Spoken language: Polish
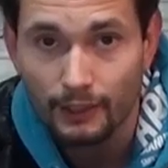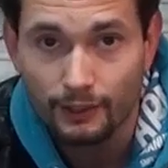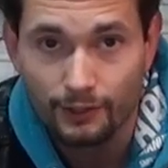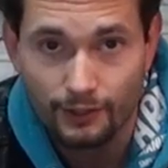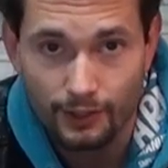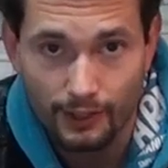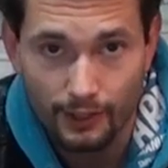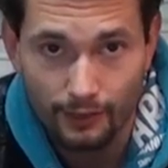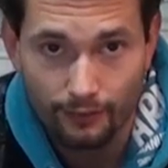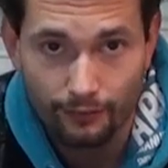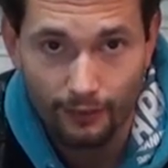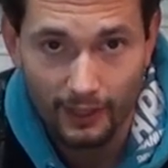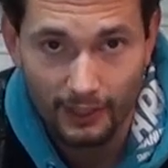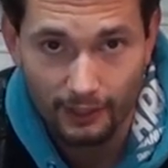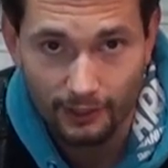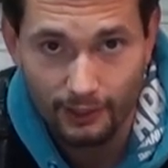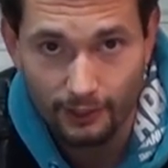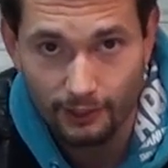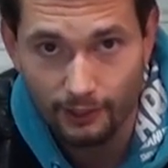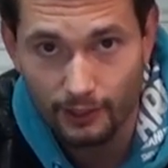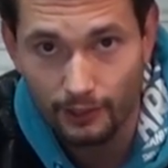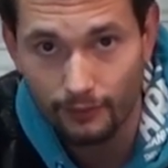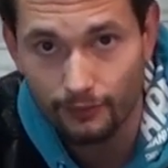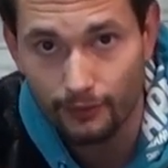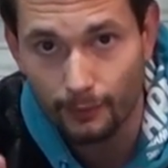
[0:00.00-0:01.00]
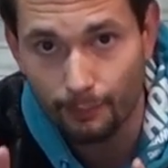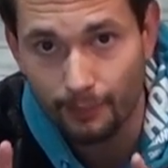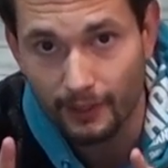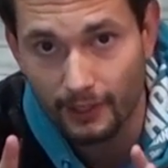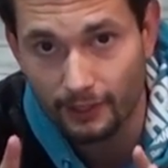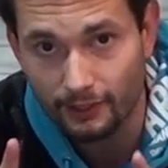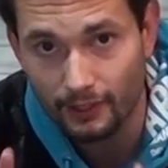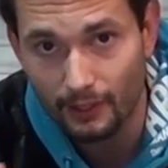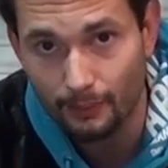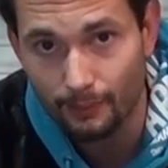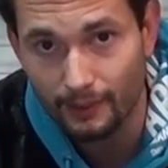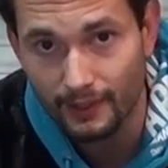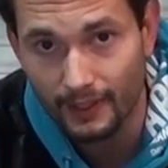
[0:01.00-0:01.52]
Czy właśnie jeśli
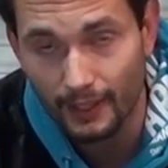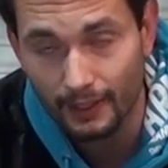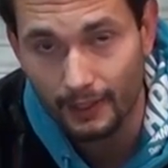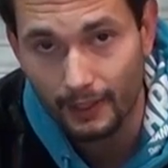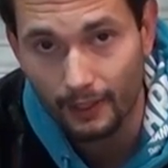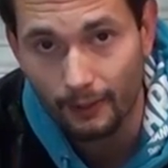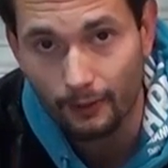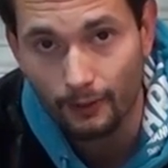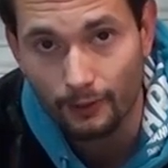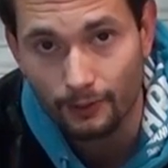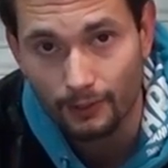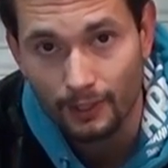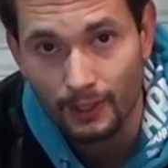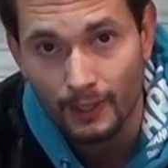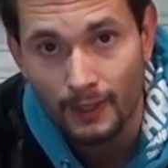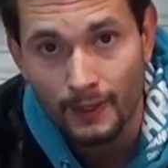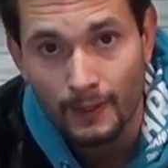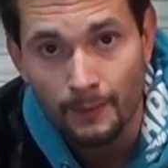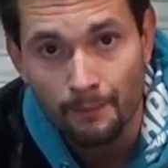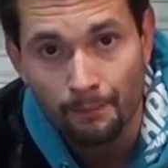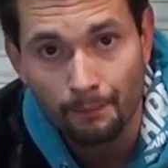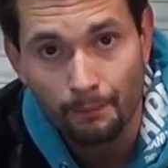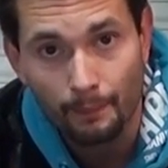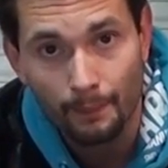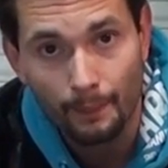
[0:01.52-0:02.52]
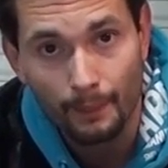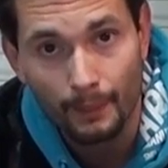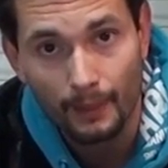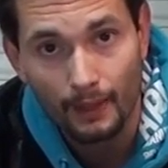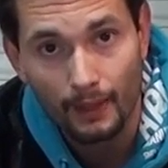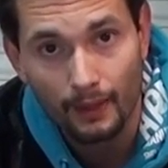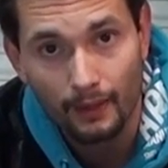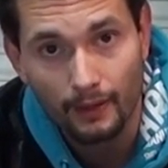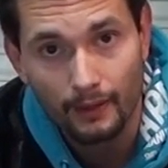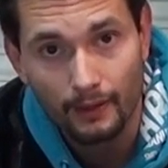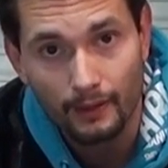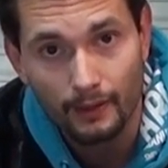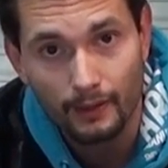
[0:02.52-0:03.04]
wybierzemy jakiegoś
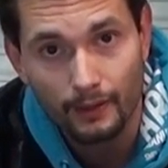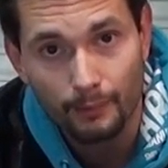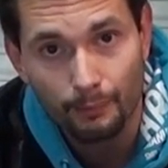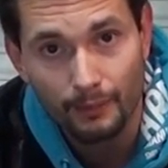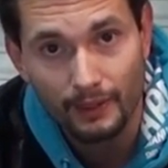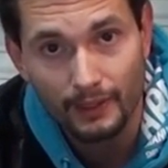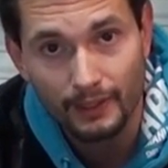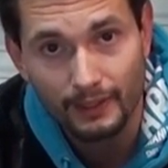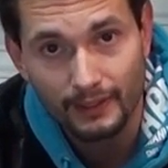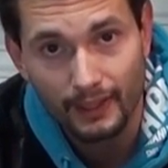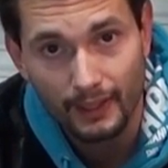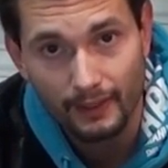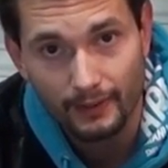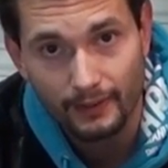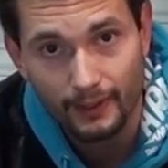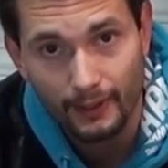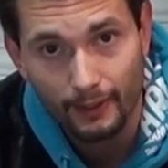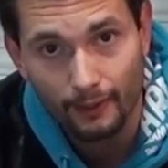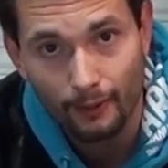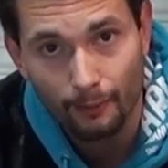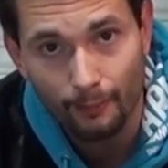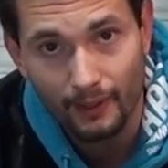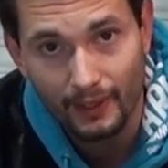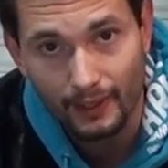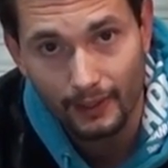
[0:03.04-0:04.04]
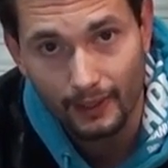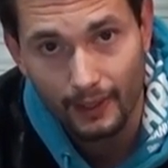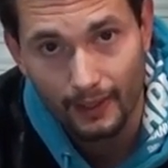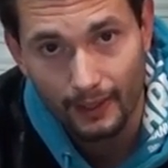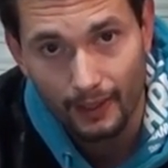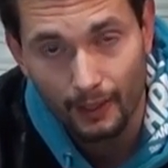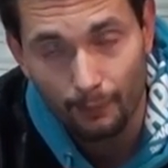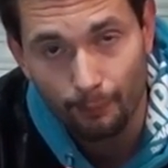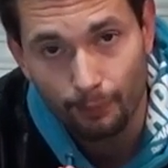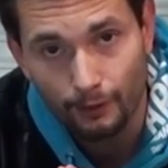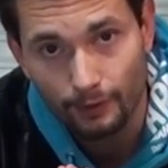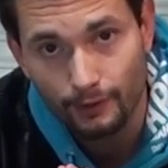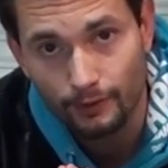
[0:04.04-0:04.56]
mm, militarnego
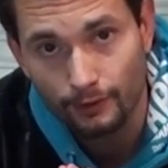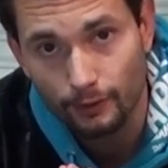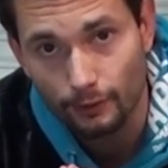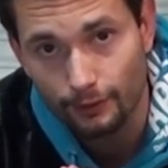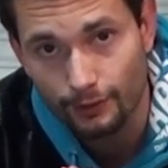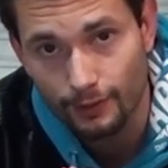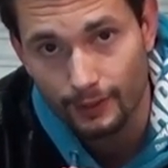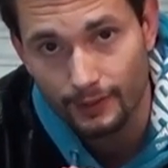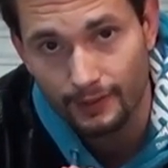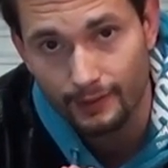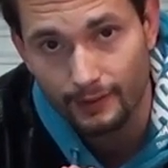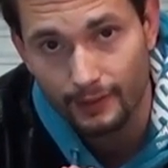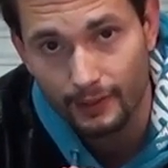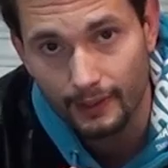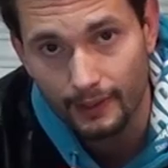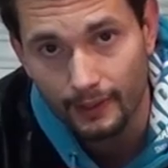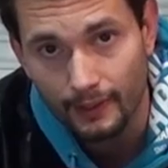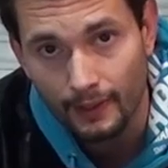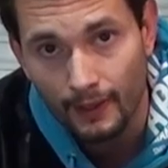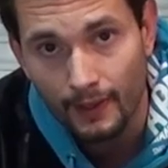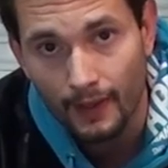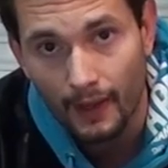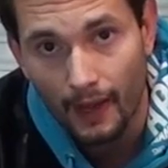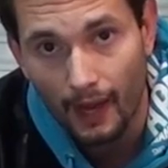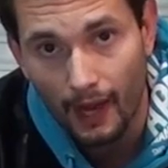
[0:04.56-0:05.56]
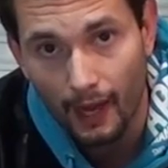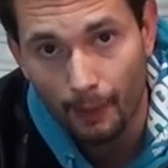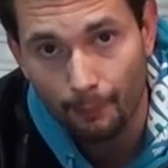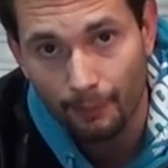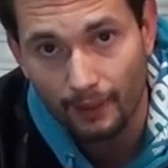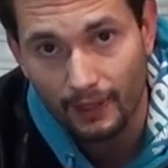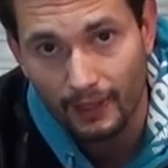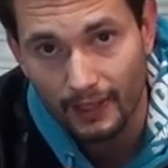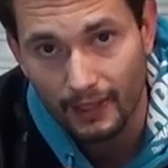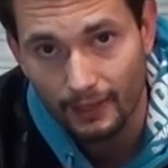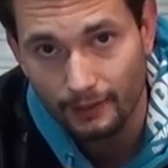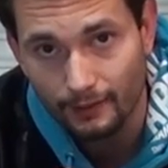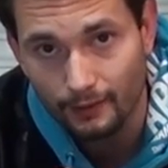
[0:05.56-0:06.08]
markera podsoczysty,
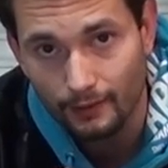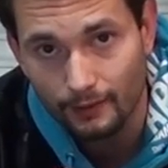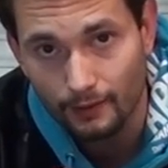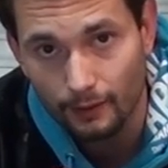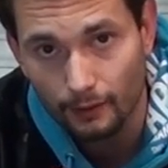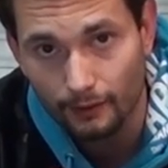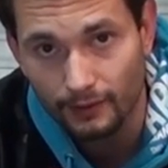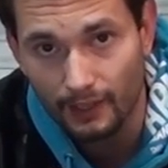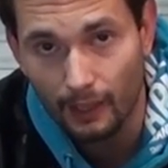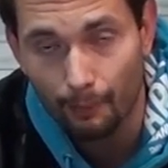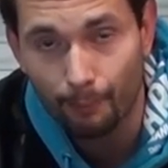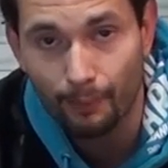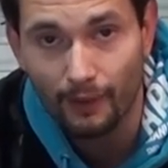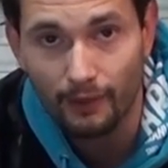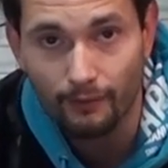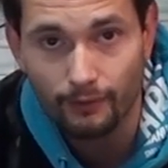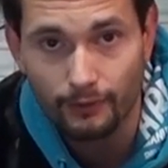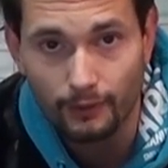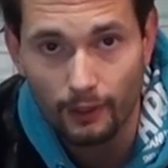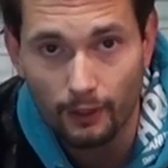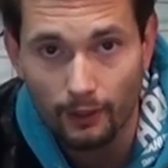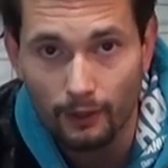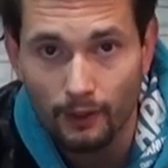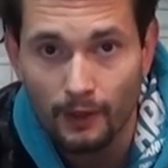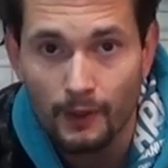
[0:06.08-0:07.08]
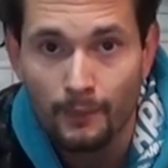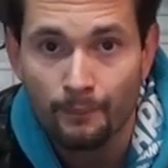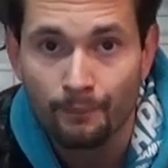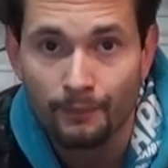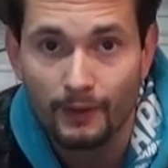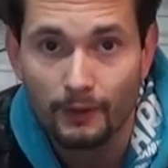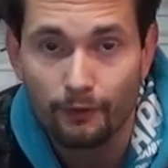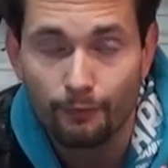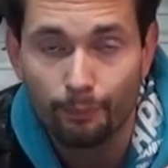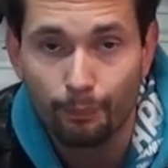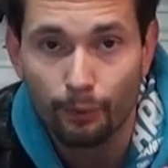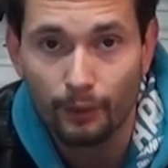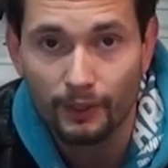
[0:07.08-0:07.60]
upgrade, co na pewno
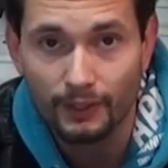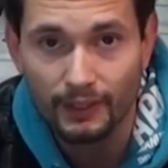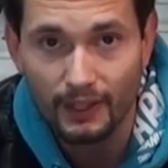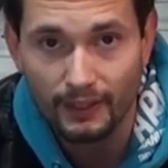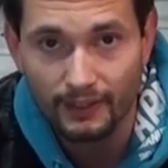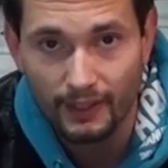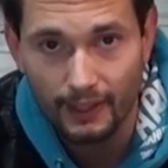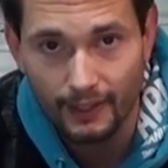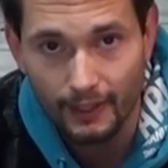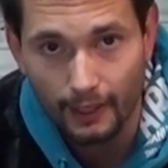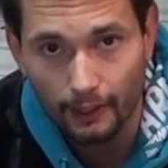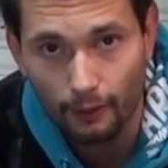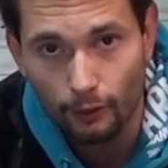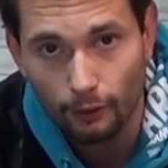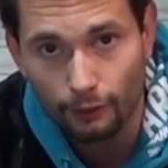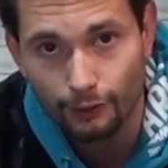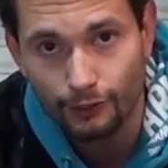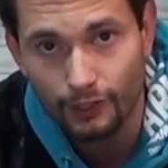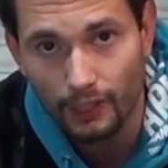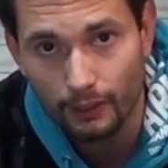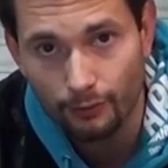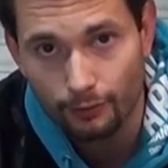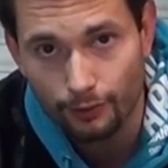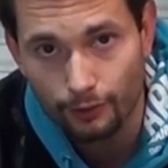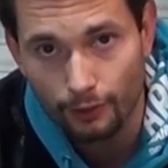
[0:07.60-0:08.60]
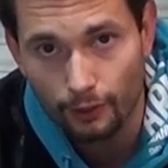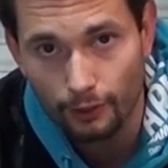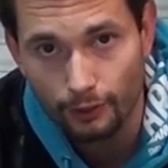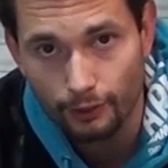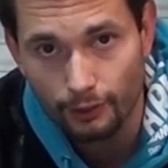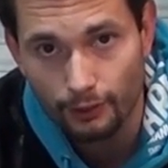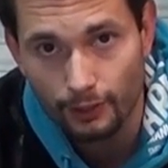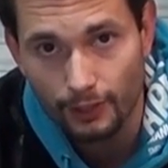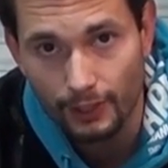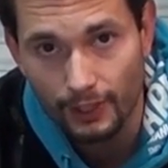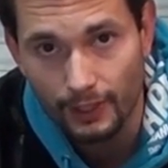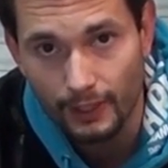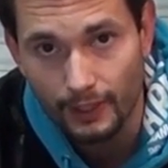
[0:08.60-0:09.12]
wpłynie na jego
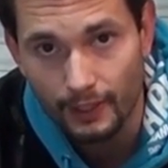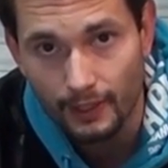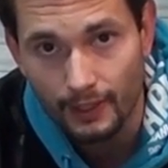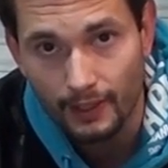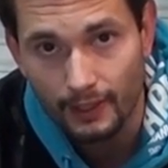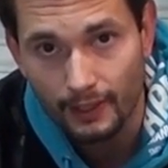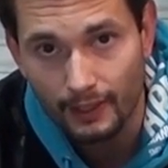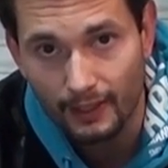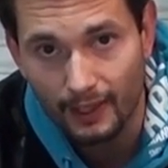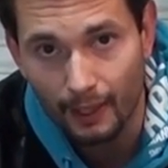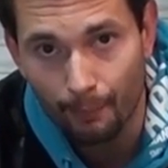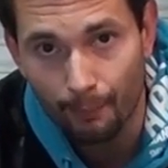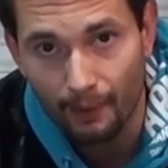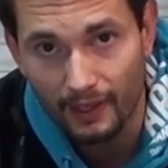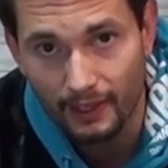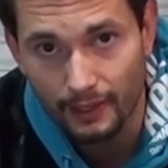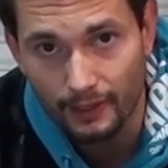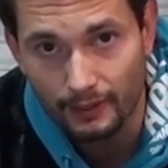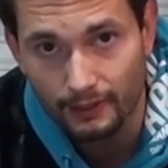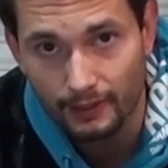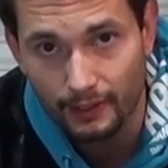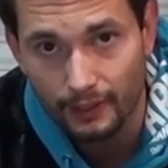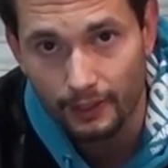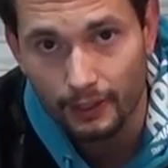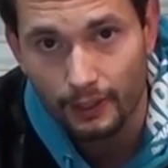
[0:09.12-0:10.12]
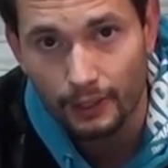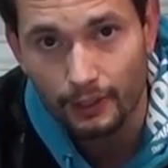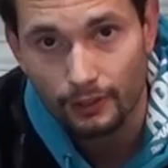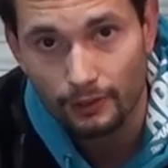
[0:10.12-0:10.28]
ciężkość i gabaryty.